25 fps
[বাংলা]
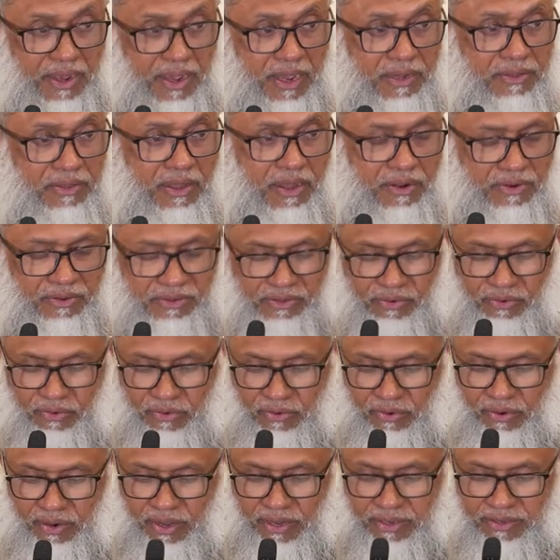কাদা
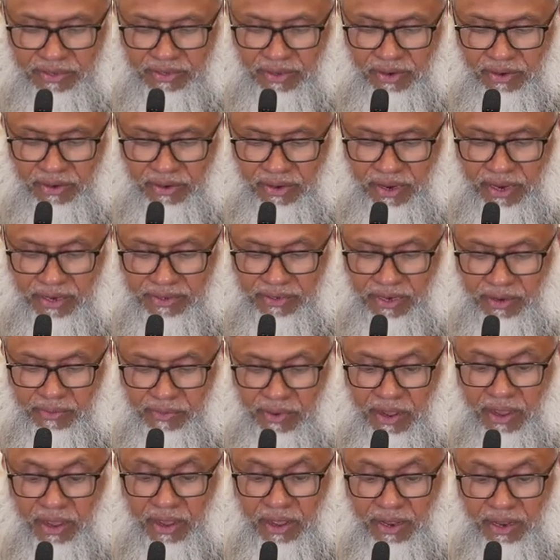রসুল্লাহ
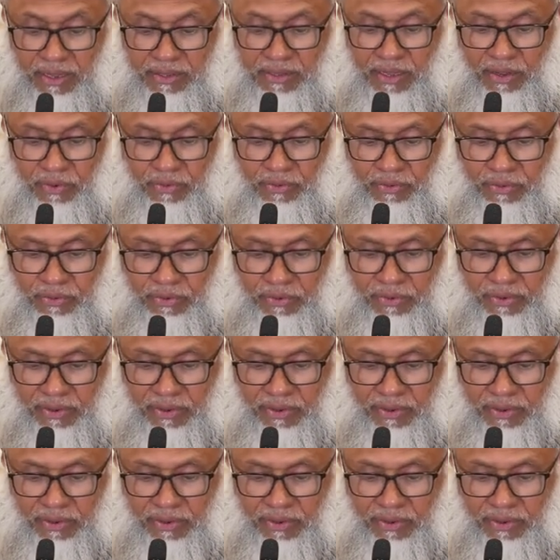সাল্লাহ তাহু